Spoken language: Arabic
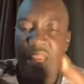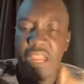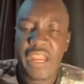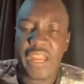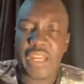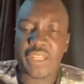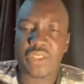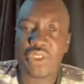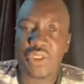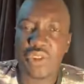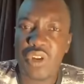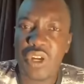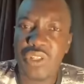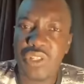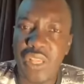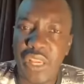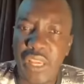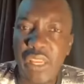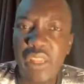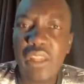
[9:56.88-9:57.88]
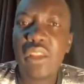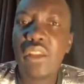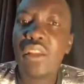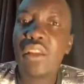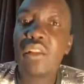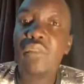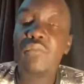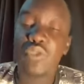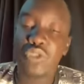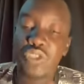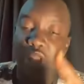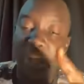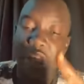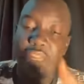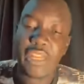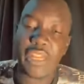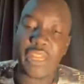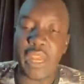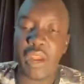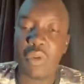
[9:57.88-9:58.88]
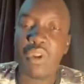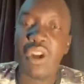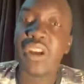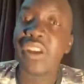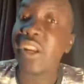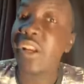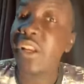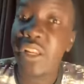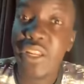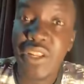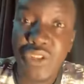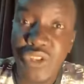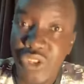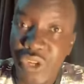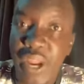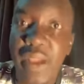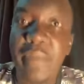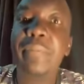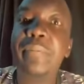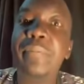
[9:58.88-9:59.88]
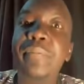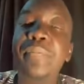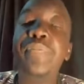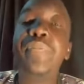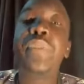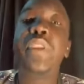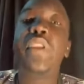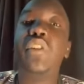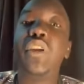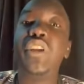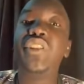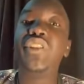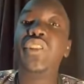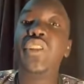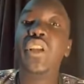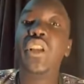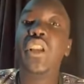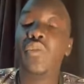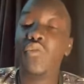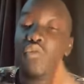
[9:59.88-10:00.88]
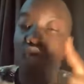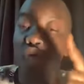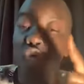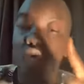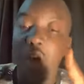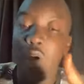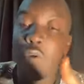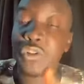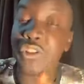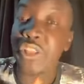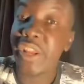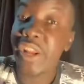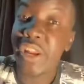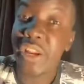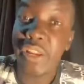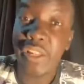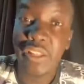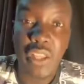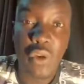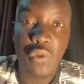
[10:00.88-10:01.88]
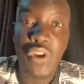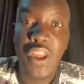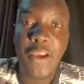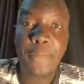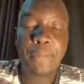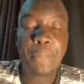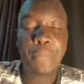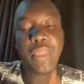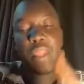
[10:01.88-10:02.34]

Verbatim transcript: قاعدين يقطعوها ساي مستغلين وكره للإجرام كويس وضرر للدولة